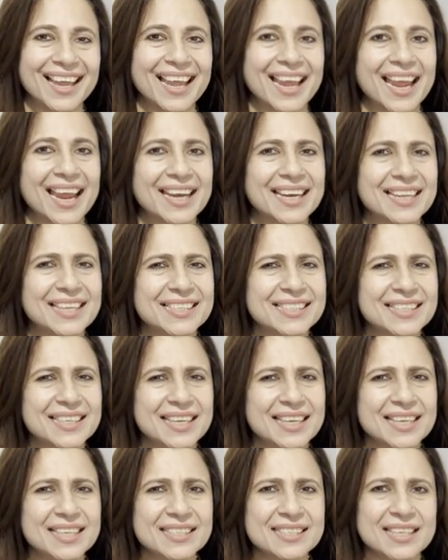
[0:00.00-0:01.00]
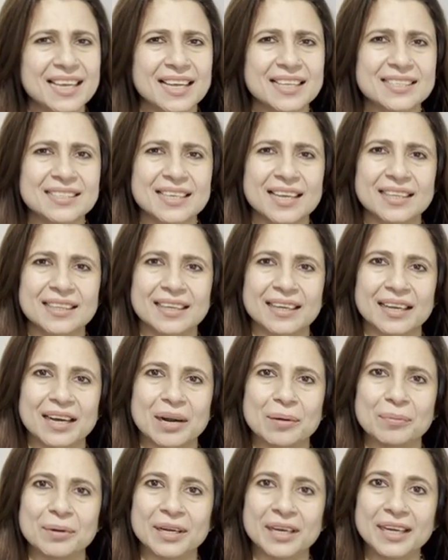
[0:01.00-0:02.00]
एंड इसी के साथ साथ अगर
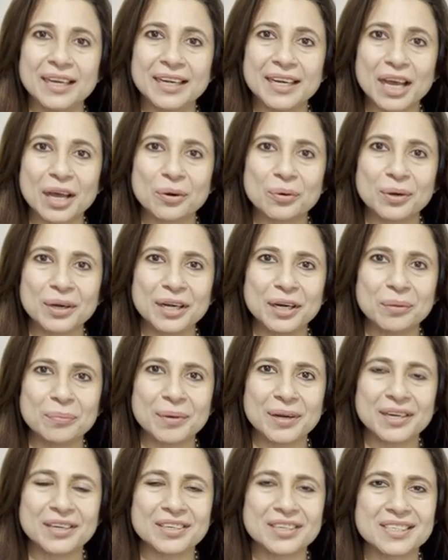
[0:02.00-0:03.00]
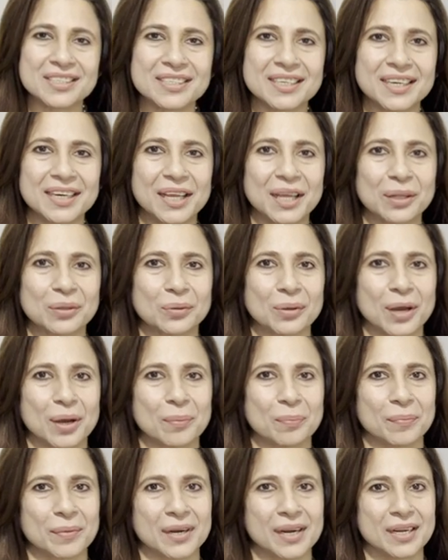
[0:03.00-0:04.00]
आप डेली टारो रीडिंग में इंटरेस्टेड हैं तो
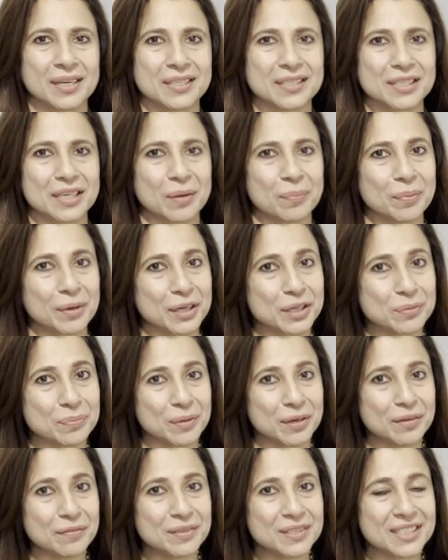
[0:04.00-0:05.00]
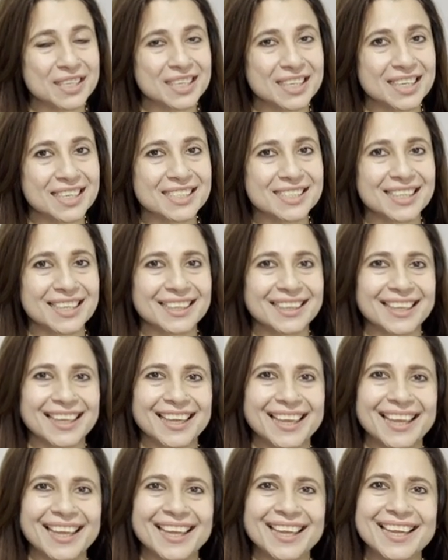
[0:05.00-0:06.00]
आप मेरा इंस्टा पेज भी विज़िट कर सकते
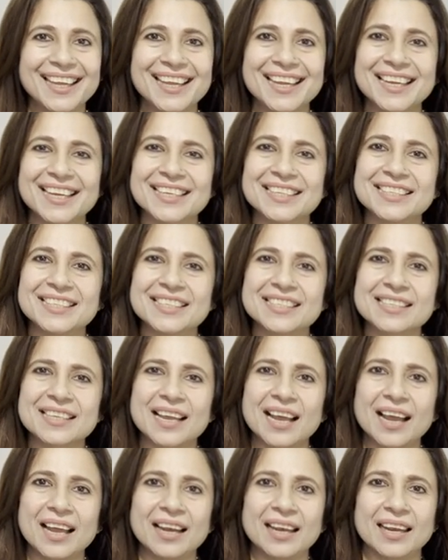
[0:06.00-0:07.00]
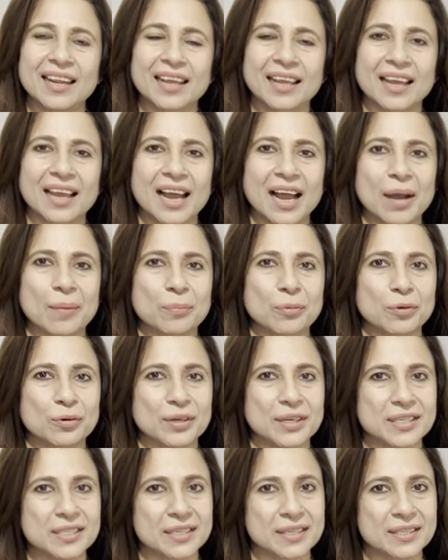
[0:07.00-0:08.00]
हैं जिसका लिंक आपको
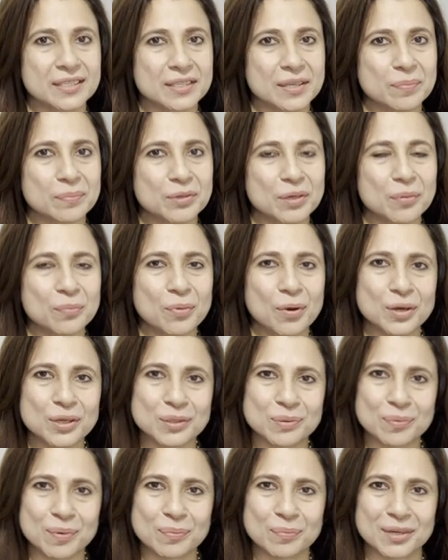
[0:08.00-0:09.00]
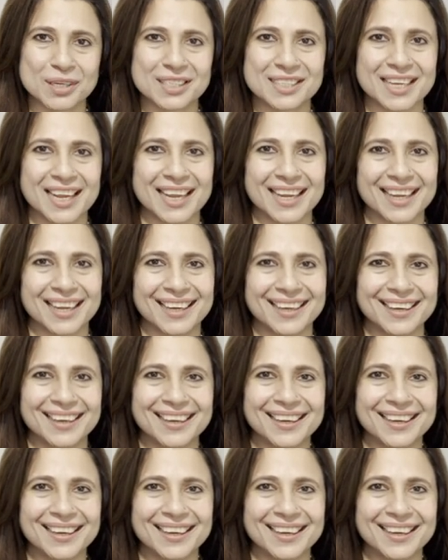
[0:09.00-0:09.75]
नीचे डिस्क्रिप्शन बॉक्स में मिल जाएगा